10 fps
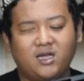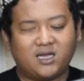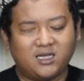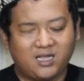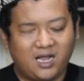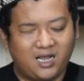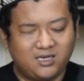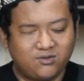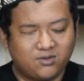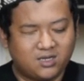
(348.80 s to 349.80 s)
Oke kita
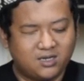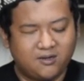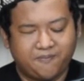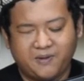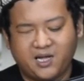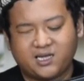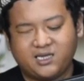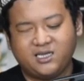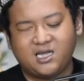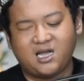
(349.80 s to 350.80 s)
lanjut ke
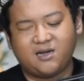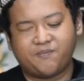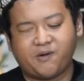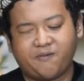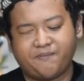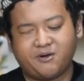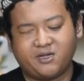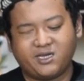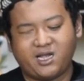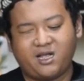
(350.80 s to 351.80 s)
bagian
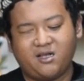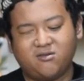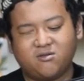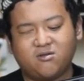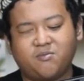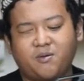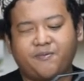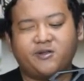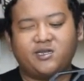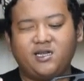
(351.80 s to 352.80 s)
powernya Untuk
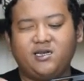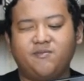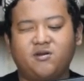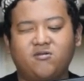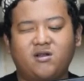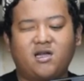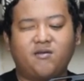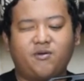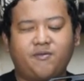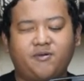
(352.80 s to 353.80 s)
powernya ini
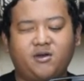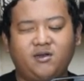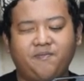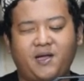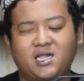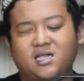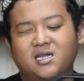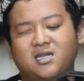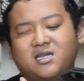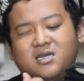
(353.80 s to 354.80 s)
menggunakan power lipat
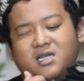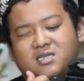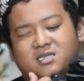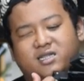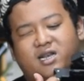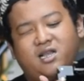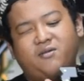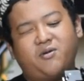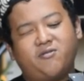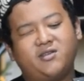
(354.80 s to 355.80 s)
Dan
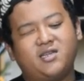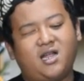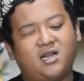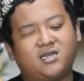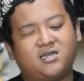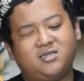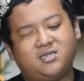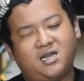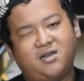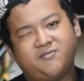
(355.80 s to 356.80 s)
setelan powernya ada di
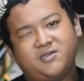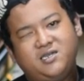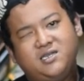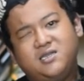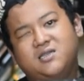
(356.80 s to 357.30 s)
dalam sini